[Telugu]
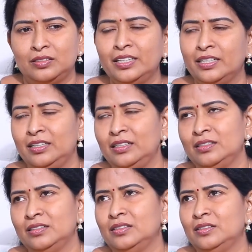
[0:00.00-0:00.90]
అంటే
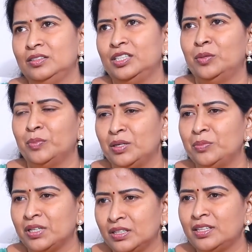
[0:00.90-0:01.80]

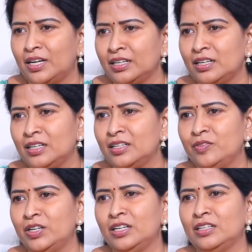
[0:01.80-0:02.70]
షర్మలమ్మ గారు
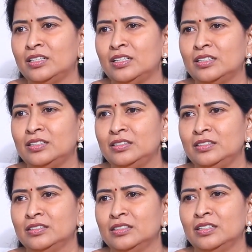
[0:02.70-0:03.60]
తెలంగాణకు వెళ్ళారు కనుక
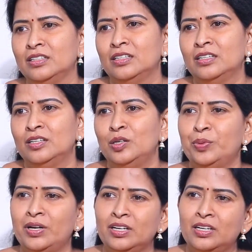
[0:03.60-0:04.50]

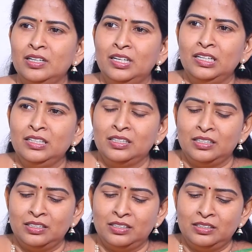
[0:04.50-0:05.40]
ఇప్పుడు అక్కడ వెళ్ళి
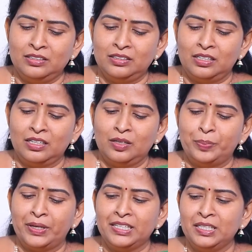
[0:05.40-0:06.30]
అక్కడ
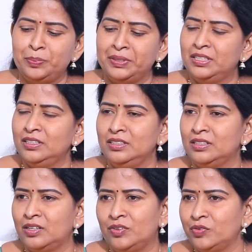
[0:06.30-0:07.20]
పార్టీ పెట్టి
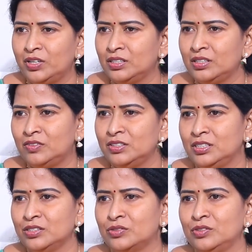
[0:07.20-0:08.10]
ఆవిడ వర్క్ ఆవిడ
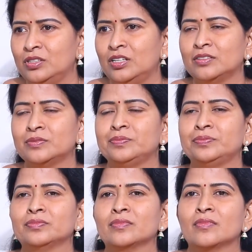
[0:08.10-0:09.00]
చేసుకుంటున్నారు
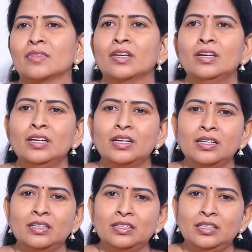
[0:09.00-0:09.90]

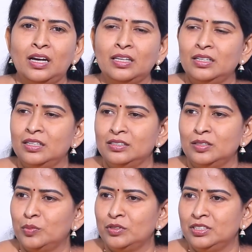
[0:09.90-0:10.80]
ఇక్కడ ఆంధ్ర
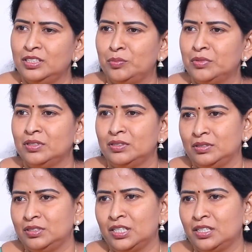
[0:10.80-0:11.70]
రాష్ట్రంలో సీఎం
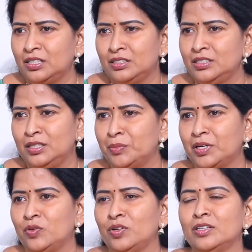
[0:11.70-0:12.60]
జగనన్న
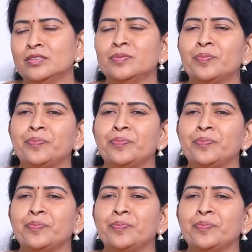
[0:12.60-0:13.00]
సీఎంగా ఉన్నారు